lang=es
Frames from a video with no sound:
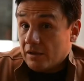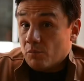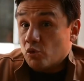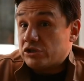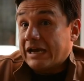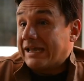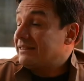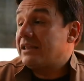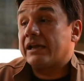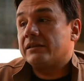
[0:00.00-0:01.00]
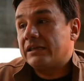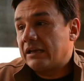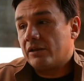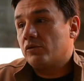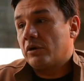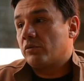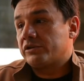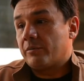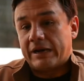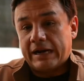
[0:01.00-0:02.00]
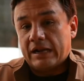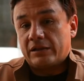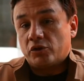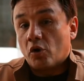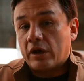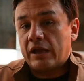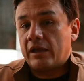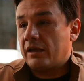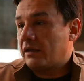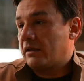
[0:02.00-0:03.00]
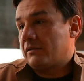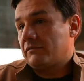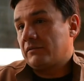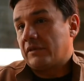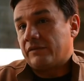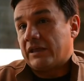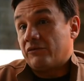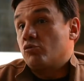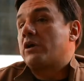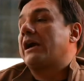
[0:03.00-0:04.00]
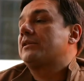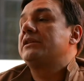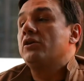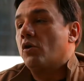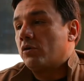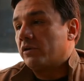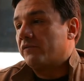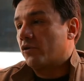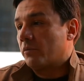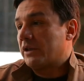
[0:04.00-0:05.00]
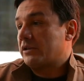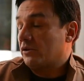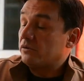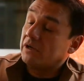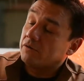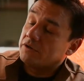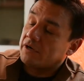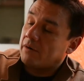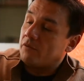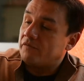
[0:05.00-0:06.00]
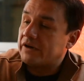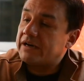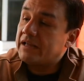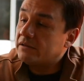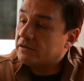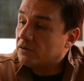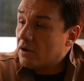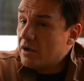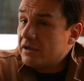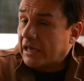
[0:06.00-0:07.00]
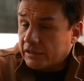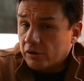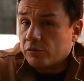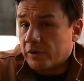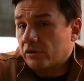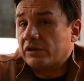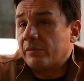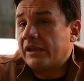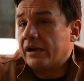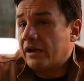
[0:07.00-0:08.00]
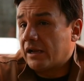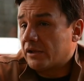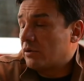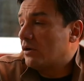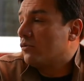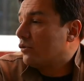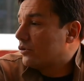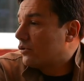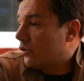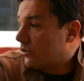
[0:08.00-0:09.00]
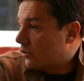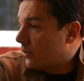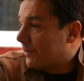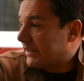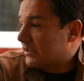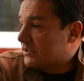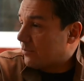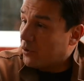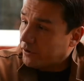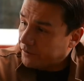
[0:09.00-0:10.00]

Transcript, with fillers: Mucha gente que tiene de una u otra manera el toque. Eh, de educación o de formación de José Ramón Fernández, ¿no? Y así nos pasó también en el caso algunos con, con Pati Chapoy.